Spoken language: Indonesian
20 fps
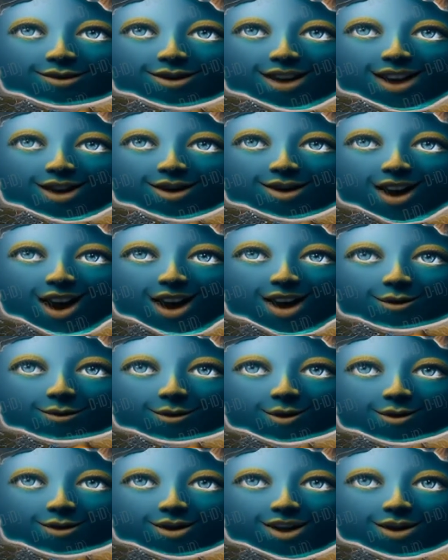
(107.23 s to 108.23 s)
Kentongan
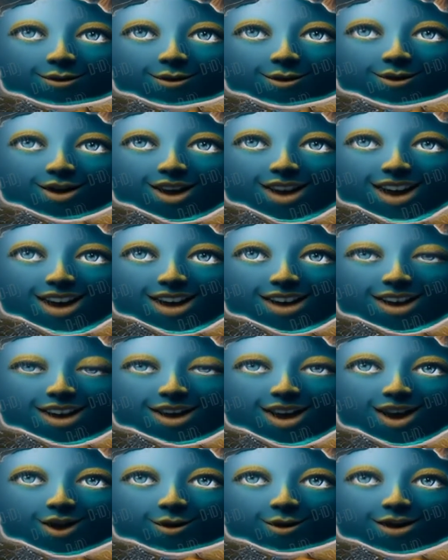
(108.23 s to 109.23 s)
pun dibunyikan
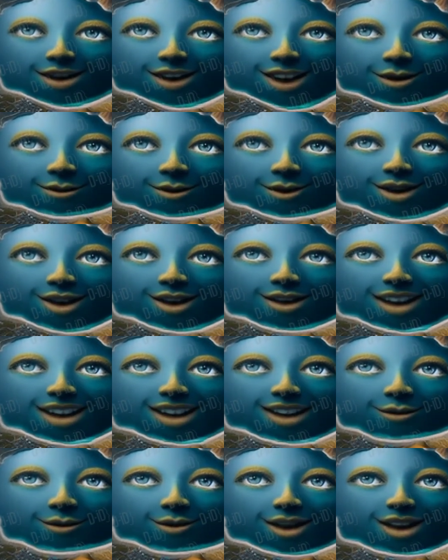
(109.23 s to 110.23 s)
agar warga
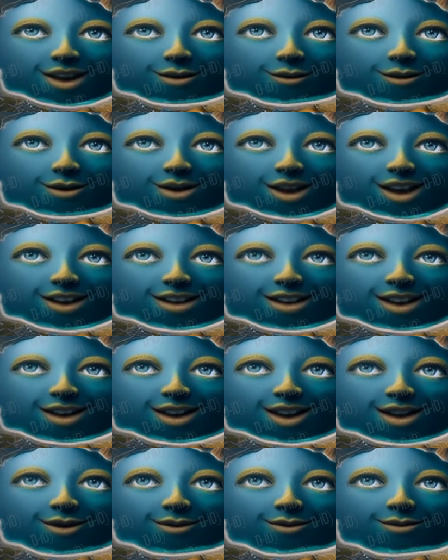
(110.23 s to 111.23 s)
bergegas menyelamatkan
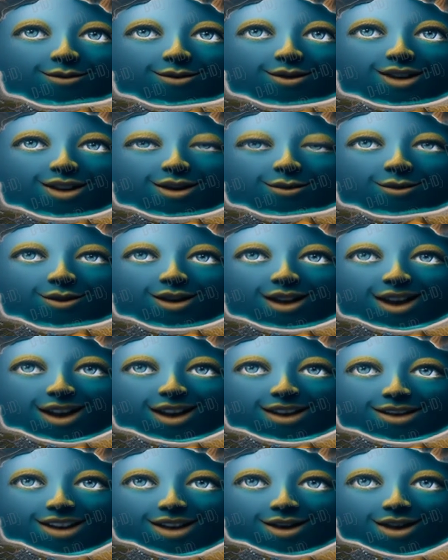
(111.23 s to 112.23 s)
diri.
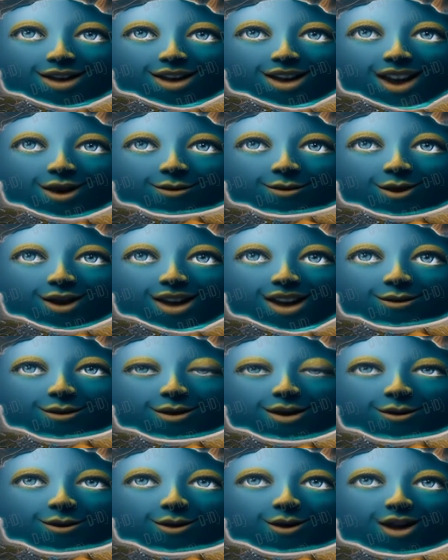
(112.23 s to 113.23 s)
Sementara sang naga mulai
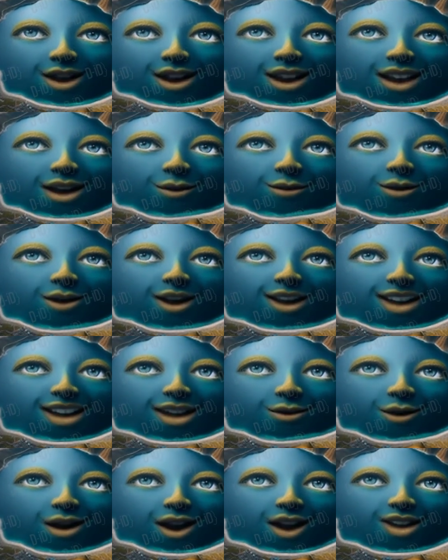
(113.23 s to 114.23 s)
menyemburkan api
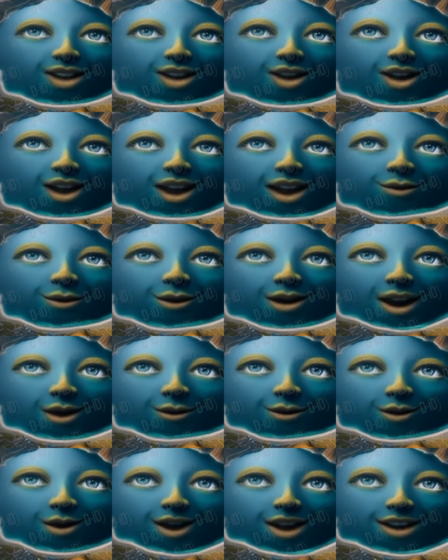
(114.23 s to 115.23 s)
dan menghancurkan
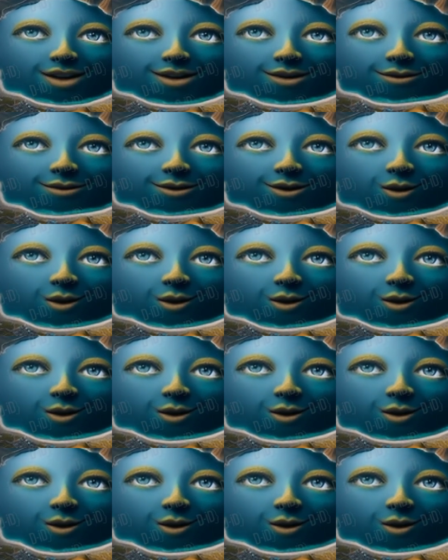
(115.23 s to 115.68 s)
perkampungan.